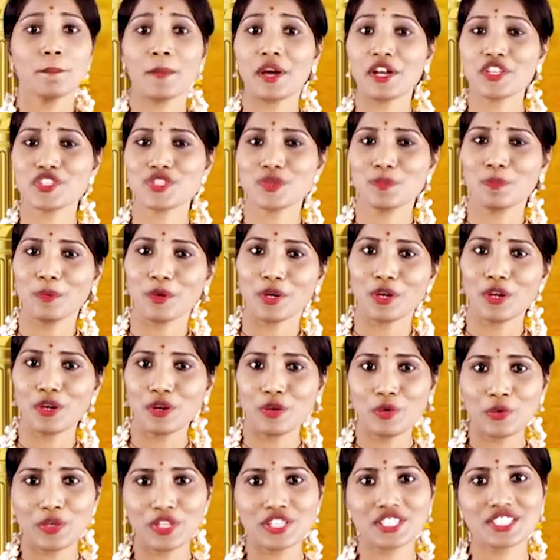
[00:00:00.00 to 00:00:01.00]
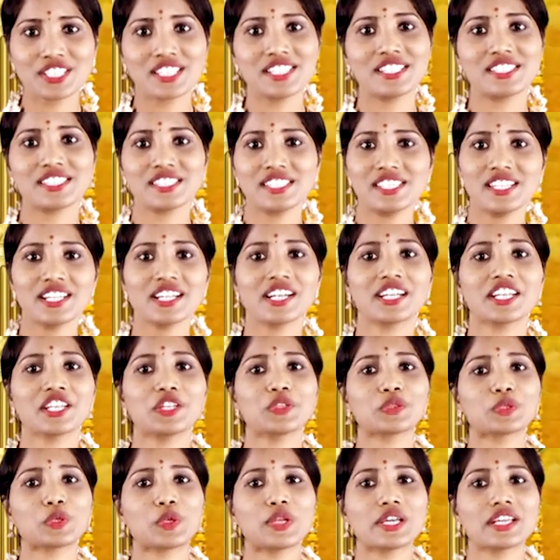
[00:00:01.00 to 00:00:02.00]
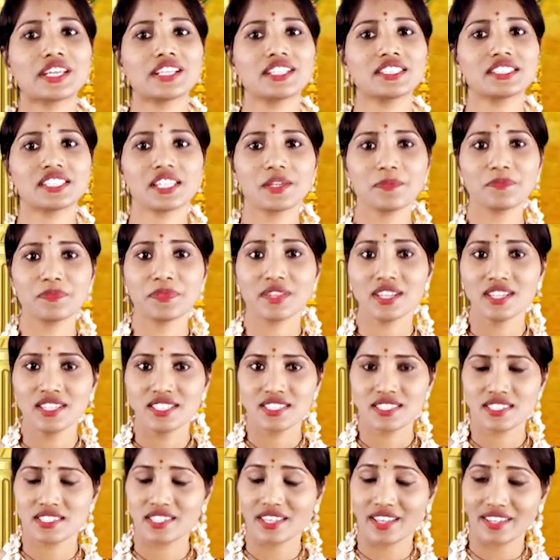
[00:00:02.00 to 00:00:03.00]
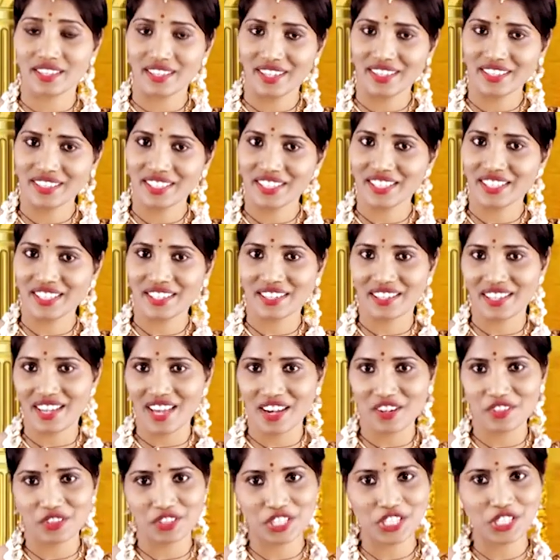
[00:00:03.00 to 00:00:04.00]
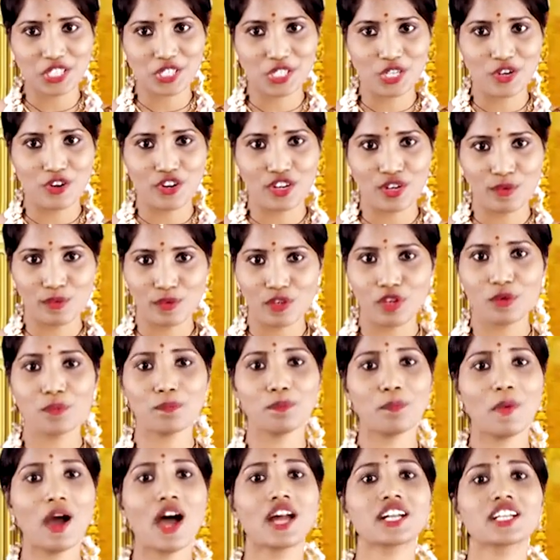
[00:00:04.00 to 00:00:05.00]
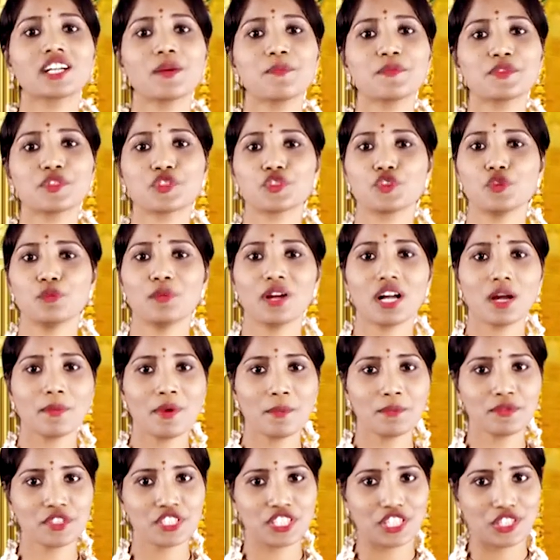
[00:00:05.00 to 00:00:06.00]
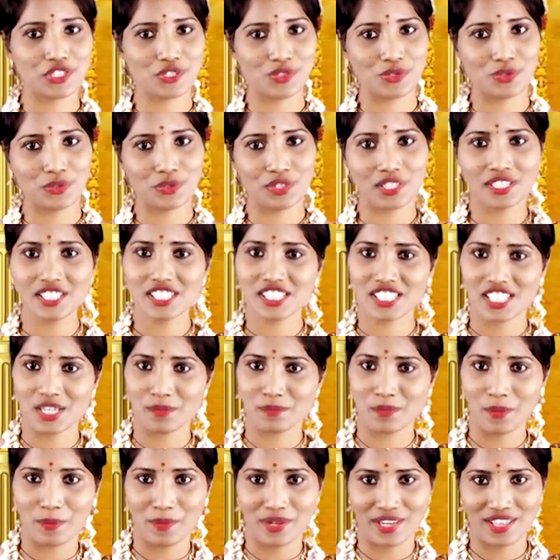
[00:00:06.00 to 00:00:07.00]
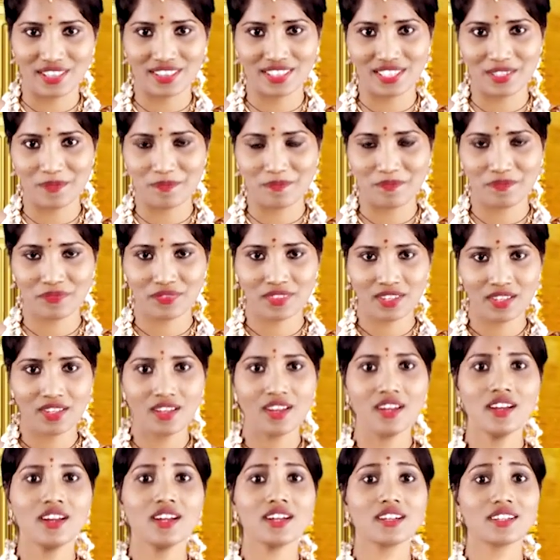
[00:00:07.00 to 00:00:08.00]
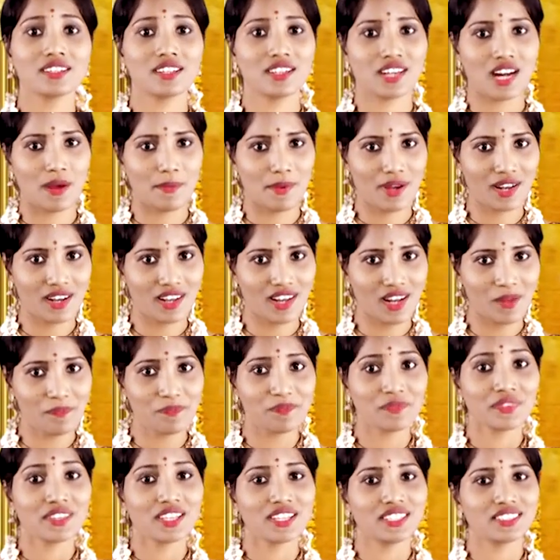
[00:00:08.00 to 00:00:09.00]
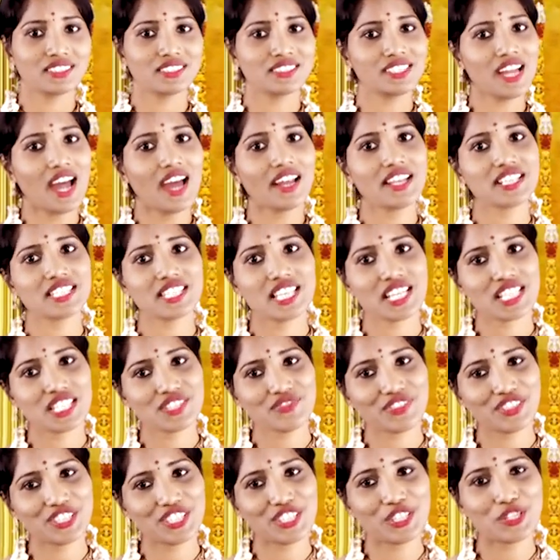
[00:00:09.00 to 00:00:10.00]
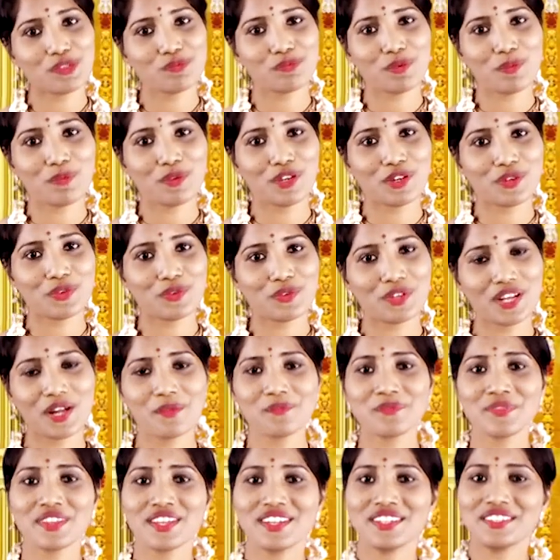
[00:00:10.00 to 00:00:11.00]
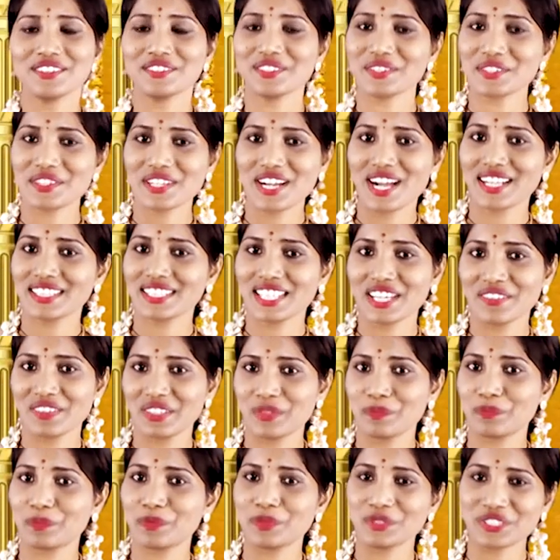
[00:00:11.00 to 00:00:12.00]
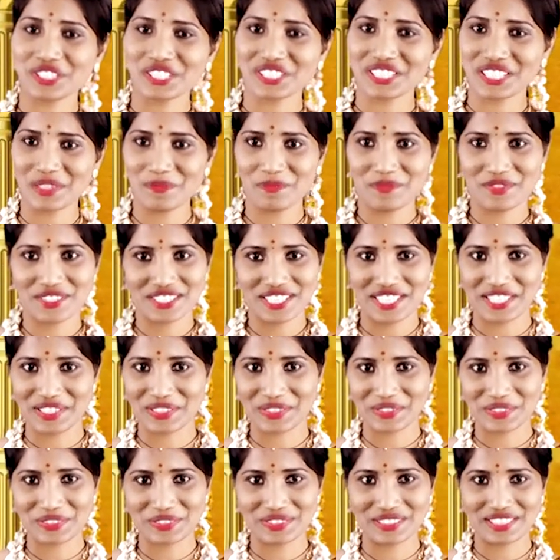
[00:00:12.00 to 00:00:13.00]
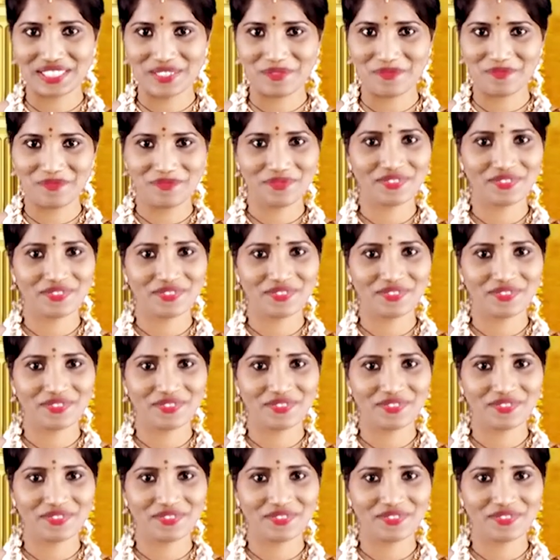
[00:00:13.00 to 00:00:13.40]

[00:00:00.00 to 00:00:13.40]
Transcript: మనసు పొరల్లో నుంచి చీకటిని తొలగించి సరియైన నిర్ణయాలను తీసుకోవడంలో మార్గం సుమగమం చేస్తుందని చెప్పబడింది క్రమంగా జ్ఞాన సరస్వతి రూపంలో కూడా దుర్గాదేవిని పూజించడం జరుగుతుంది